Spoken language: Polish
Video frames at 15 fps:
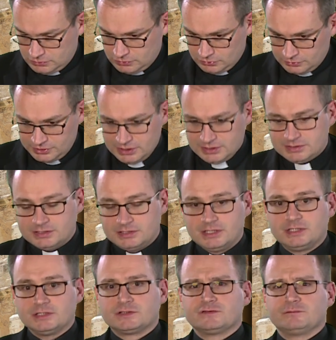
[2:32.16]
to nigdy
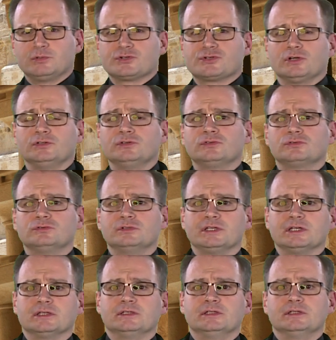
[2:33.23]
nie jest w porządku,
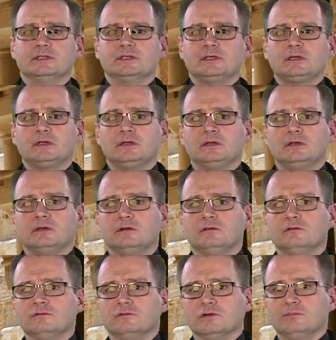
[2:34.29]
kiedy
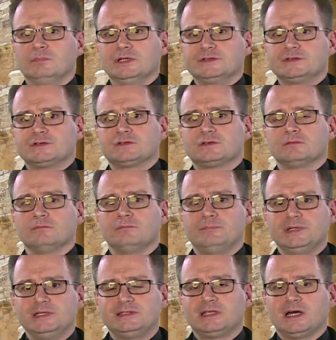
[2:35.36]
wobec
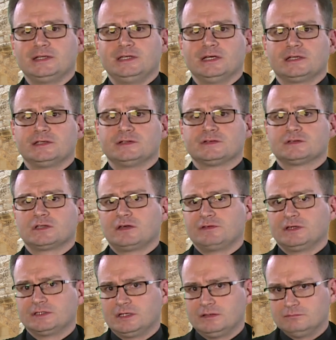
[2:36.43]
pytań, jakie
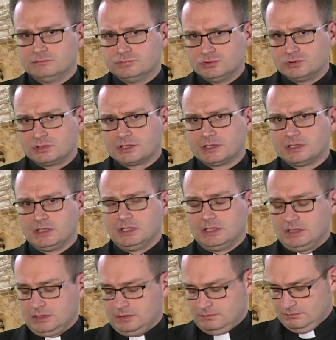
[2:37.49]
stawia nam Bóg,
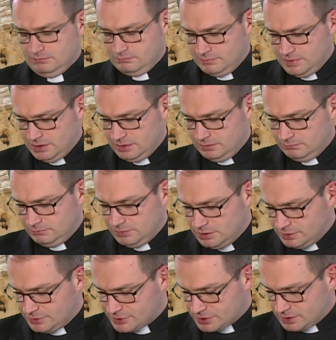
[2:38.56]
my
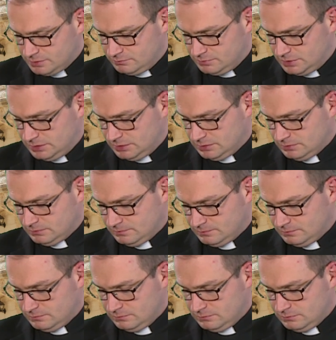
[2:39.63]
milczymy.
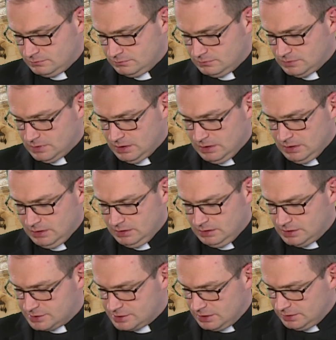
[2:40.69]

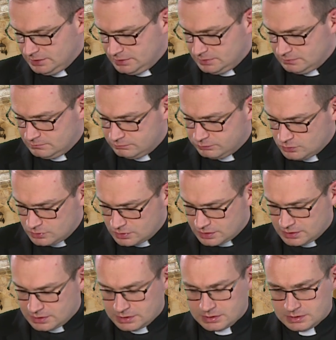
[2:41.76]
Jeżeli
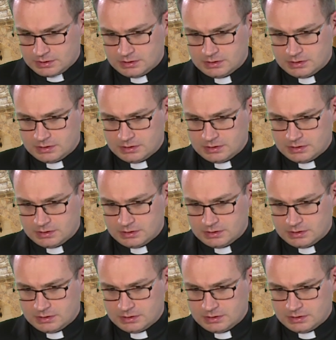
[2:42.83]
Bóg